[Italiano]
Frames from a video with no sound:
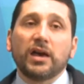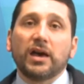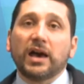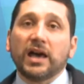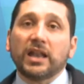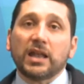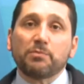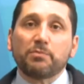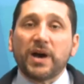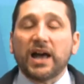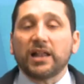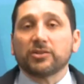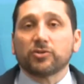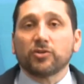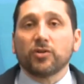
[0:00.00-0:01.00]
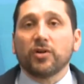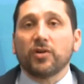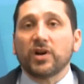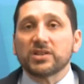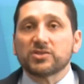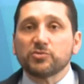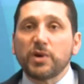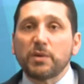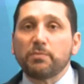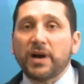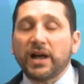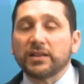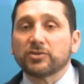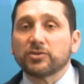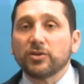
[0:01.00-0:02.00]
all'appalto o al
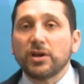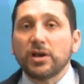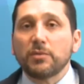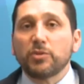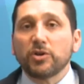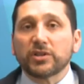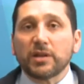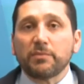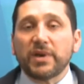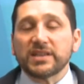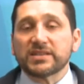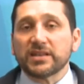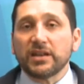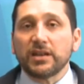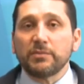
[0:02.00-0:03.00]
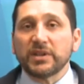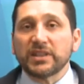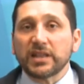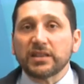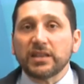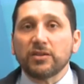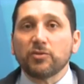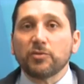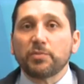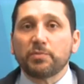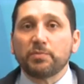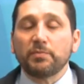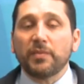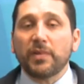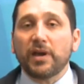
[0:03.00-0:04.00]
subappalto potrebbe essere limitativo
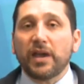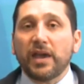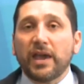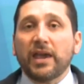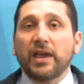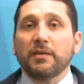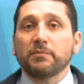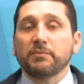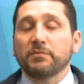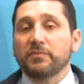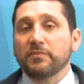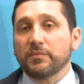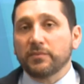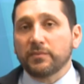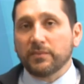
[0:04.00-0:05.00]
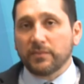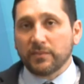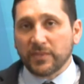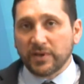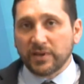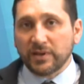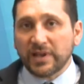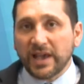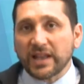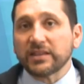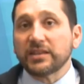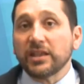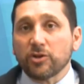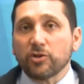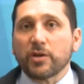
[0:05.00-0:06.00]
e
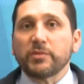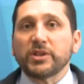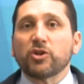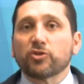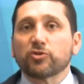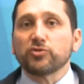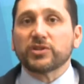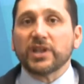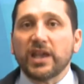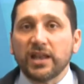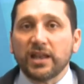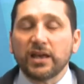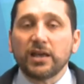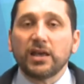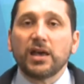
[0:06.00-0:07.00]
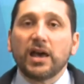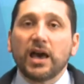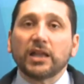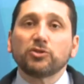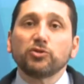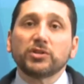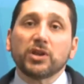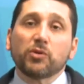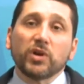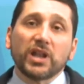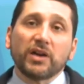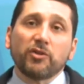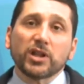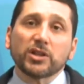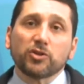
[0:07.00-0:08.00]
garantire una minor tutela a tutti quei
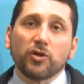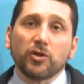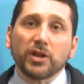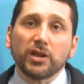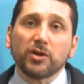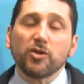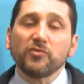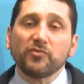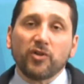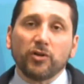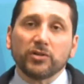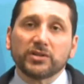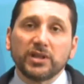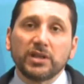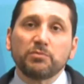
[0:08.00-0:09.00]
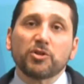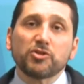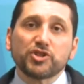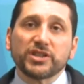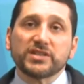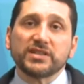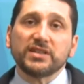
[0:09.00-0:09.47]
lavoratori coinvolti in processi